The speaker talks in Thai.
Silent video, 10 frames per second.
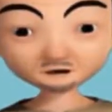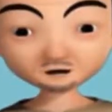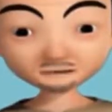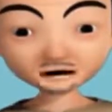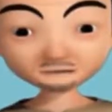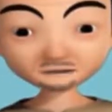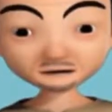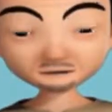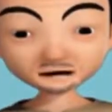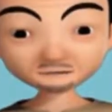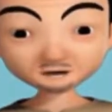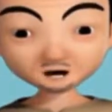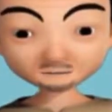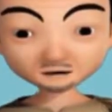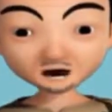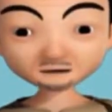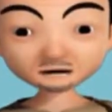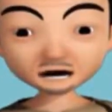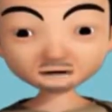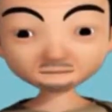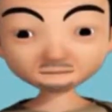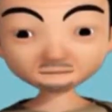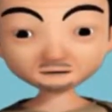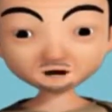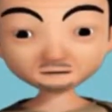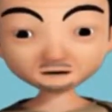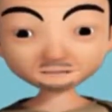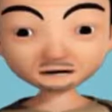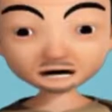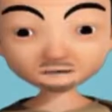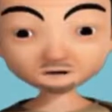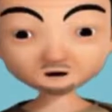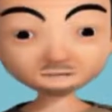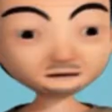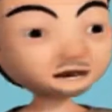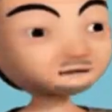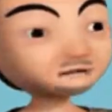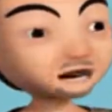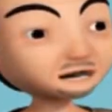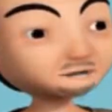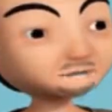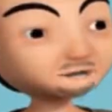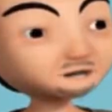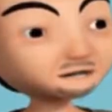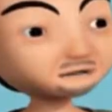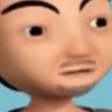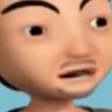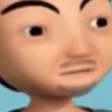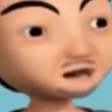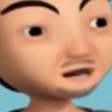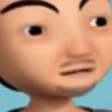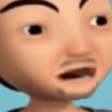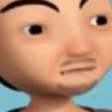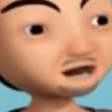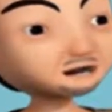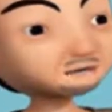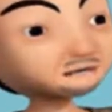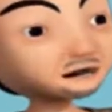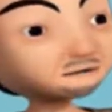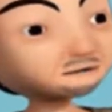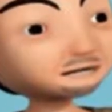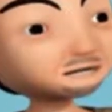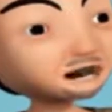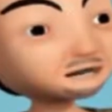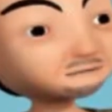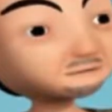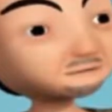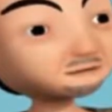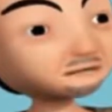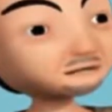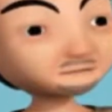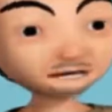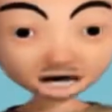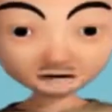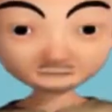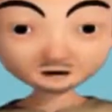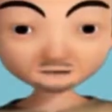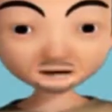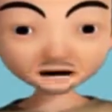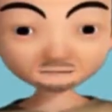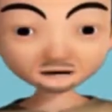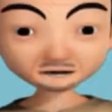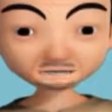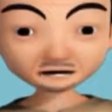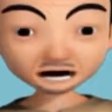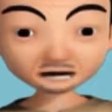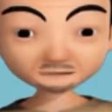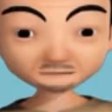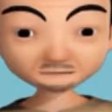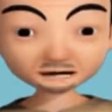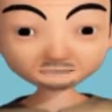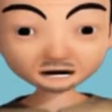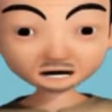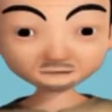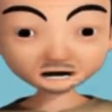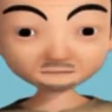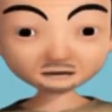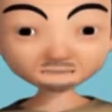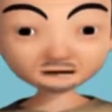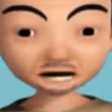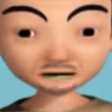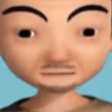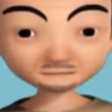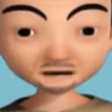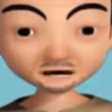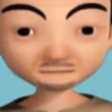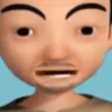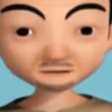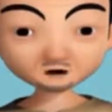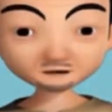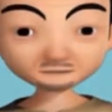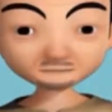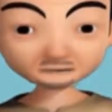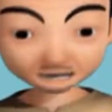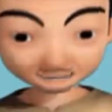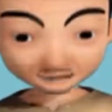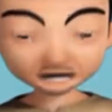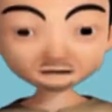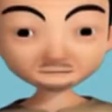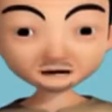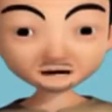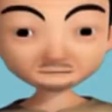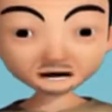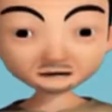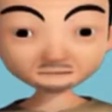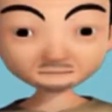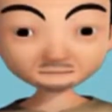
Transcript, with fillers: ด้วยความตั้งใจของเจ้าของที่ว่า คนทุกชาติทุกศาสนา ต้องสามารถเข้ามาทานอาหารในร้านนี้ได้ จึงเป็นที่มาของ ป้ายหน้าร้านที่มีทั้งภาษาไทยมาลายูและจีนยังไงล่ะ